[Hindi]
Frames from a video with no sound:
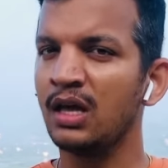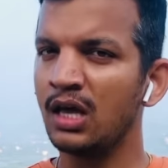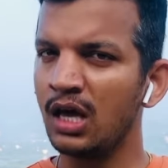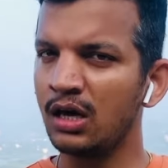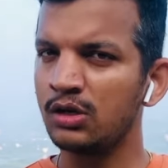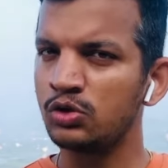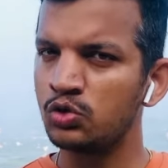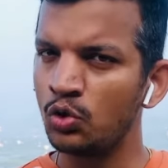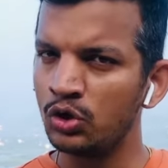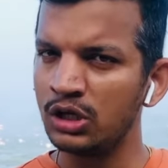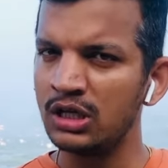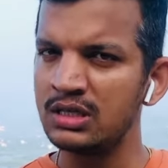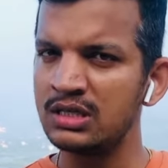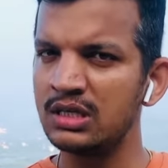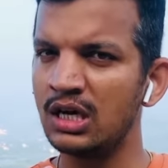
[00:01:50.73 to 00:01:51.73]
एक
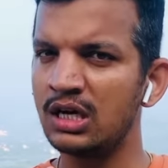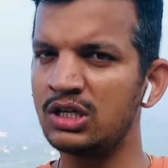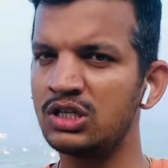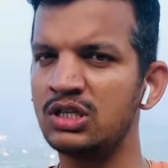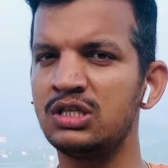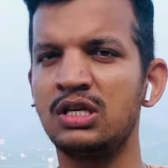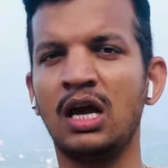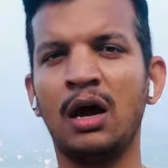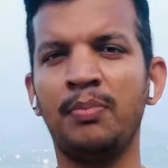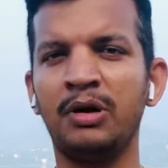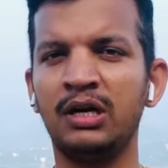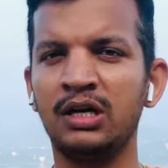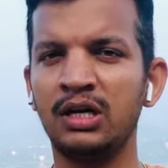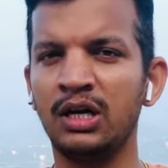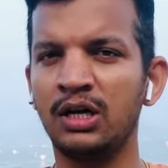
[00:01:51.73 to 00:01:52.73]
छोटी सी अच्छी सी हैबिट
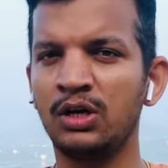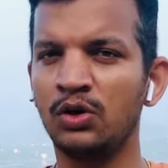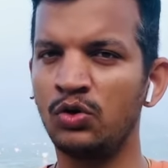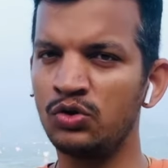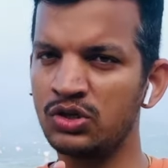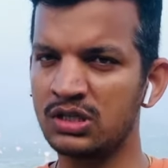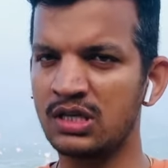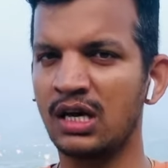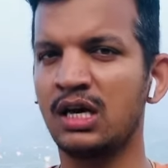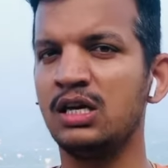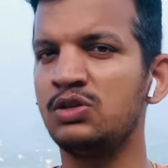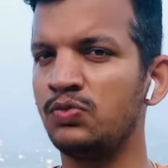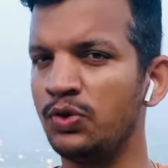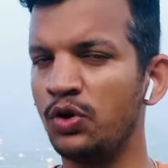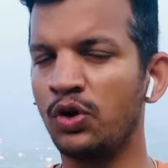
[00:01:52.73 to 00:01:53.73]
क्रिएट करो जैसा कि
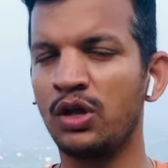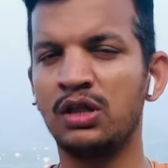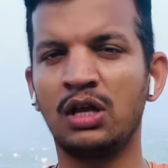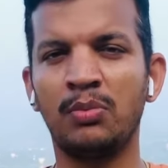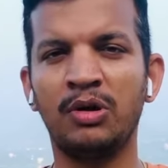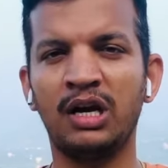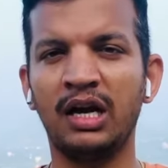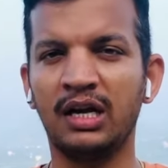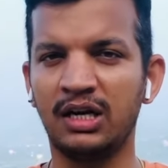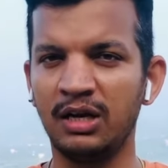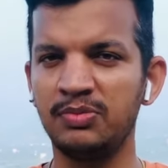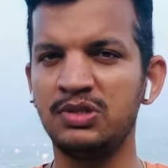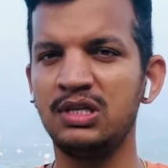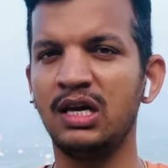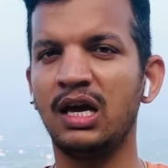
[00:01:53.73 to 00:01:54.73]
इस वीडियो के अंदर मैंने एक
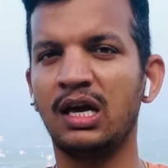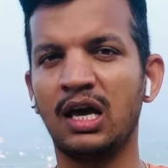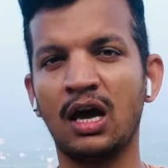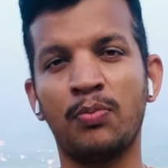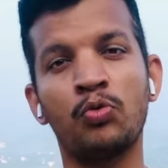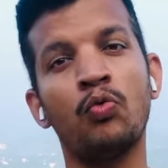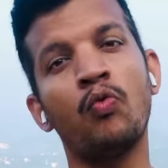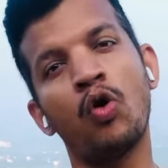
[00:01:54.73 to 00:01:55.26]
टिप्स दी है कि आपको